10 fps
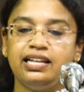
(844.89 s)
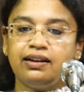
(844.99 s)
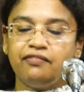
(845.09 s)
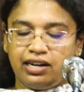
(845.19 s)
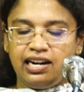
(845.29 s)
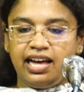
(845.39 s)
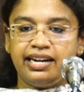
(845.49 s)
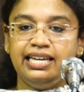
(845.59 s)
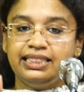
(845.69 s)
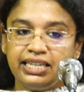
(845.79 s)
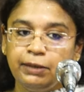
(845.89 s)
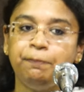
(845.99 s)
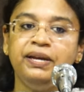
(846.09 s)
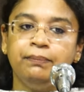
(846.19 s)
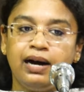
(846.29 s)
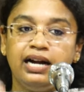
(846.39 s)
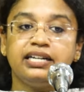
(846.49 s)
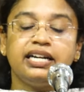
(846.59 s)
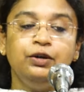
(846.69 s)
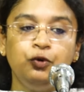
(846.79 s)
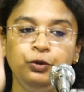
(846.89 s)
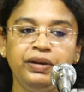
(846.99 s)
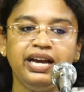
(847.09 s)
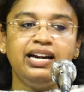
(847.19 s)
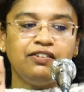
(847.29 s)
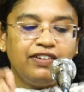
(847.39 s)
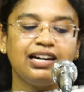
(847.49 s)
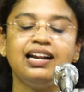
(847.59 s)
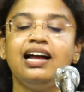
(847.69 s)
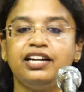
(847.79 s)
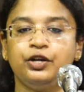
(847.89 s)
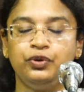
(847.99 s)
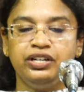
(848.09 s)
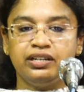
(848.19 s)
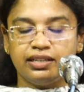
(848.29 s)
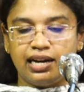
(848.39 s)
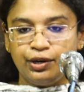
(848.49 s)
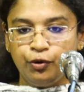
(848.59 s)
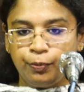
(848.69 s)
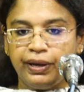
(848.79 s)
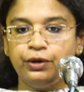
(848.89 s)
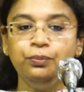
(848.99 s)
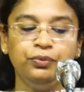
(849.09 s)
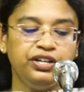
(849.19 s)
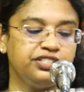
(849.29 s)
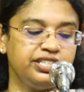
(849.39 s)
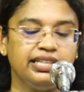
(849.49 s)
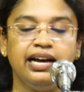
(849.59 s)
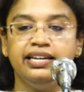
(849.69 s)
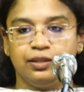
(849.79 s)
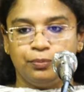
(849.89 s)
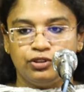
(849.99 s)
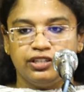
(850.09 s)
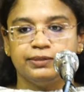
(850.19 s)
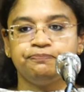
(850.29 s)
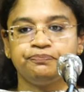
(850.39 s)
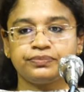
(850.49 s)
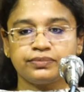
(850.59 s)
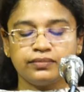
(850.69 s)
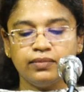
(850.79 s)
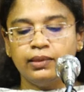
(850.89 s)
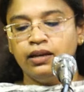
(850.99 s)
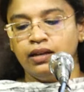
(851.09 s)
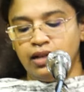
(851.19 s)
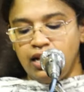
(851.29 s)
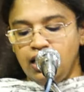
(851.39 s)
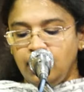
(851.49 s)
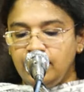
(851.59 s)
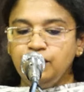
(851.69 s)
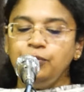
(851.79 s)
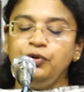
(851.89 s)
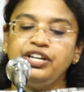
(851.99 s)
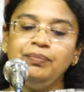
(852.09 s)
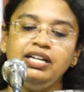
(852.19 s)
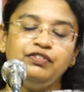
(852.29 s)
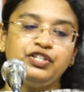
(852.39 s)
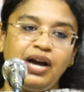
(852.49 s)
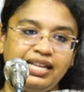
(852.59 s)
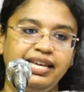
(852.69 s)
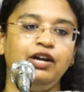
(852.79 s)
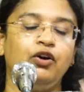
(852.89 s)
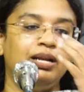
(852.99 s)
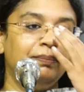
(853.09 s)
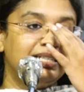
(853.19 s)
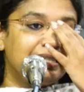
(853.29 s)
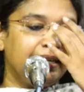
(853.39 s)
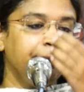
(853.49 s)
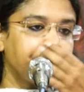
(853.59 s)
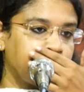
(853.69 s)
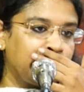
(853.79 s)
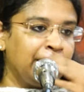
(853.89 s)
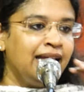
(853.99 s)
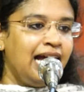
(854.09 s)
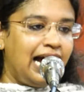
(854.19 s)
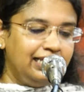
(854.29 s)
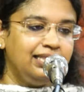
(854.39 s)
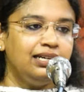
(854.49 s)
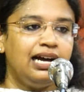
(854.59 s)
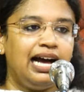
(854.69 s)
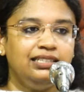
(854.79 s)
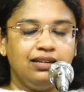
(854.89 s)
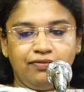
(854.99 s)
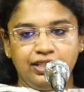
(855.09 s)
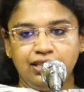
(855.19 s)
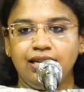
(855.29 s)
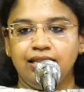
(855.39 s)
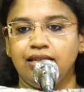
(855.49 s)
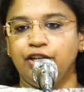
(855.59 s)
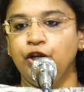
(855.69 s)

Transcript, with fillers: வளர வரலாறை திருப்பி மாற்றி உண்மையான வரலாற்றை கொடுக்கறதுக்கான ஒரு பெரும் முயற்சி தான் இந்த புத்தகம் இன்னொரு முக்கியமான விஷயம் அதே கொலம்பஸில் அந்த அந்த அந்த